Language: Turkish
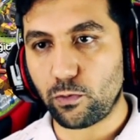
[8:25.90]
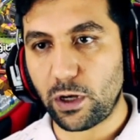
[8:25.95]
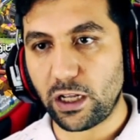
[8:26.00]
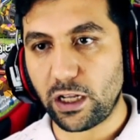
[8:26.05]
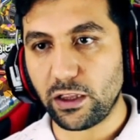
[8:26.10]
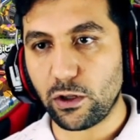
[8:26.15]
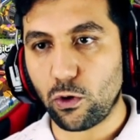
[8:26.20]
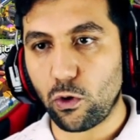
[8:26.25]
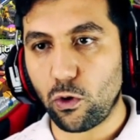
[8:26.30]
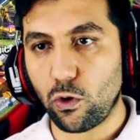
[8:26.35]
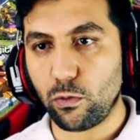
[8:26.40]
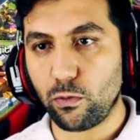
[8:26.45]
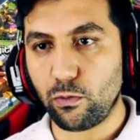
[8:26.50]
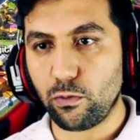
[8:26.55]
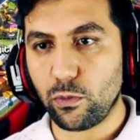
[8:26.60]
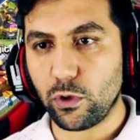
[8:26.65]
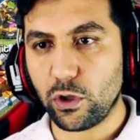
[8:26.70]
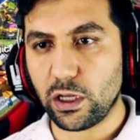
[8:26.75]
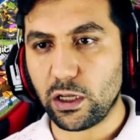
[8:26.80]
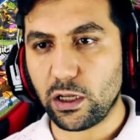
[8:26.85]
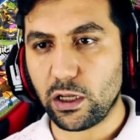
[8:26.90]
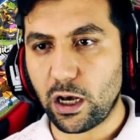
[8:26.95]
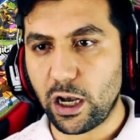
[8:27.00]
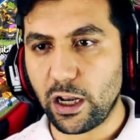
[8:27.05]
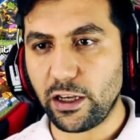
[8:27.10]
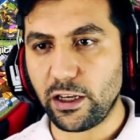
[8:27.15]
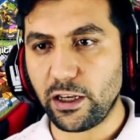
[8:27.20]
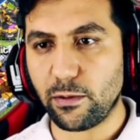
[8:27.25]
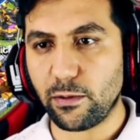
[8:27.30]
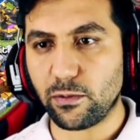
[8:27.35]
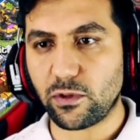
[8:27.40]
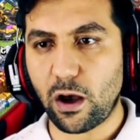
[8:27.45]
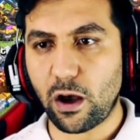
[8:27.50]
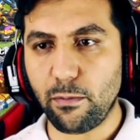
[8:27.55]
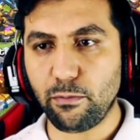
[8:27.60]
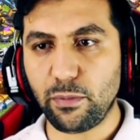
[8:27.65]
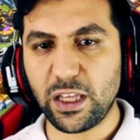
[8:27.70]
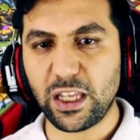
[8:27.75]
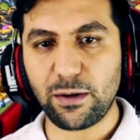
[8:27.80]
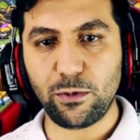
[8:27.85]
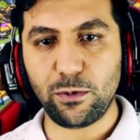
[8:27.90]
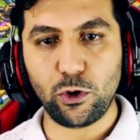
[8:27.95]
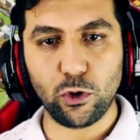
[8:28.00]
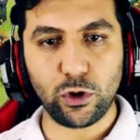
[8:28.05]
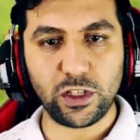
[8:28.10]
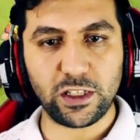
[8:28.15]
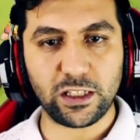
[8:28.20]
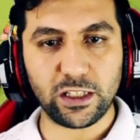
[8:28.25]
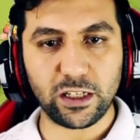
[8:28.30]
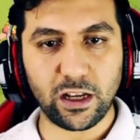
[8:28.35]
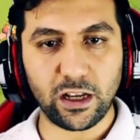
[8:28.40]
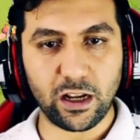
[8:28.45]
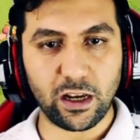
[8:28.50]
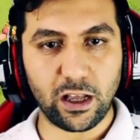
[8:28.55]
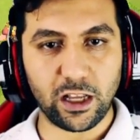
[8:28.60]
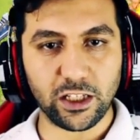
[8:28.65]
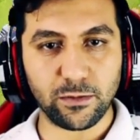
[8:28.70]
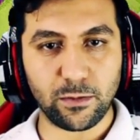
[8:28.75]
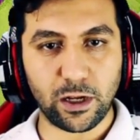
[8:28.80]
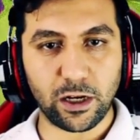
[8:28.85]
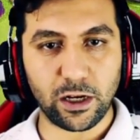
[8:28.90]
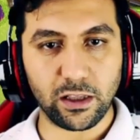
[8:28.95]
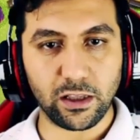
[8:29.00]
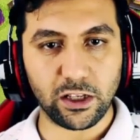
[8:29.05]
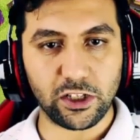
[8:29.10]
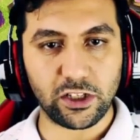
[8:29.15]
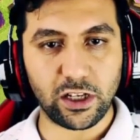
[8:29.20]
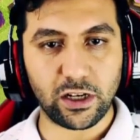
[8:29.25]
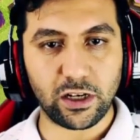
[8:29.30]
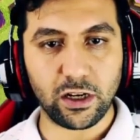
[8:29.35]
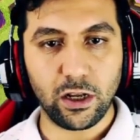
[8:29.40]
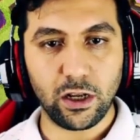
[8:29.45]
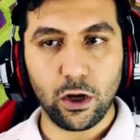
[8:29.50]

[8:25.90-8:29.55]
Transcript: Ben de on, e, aynen tam 1 milyon iksir lazım arkadaşlar.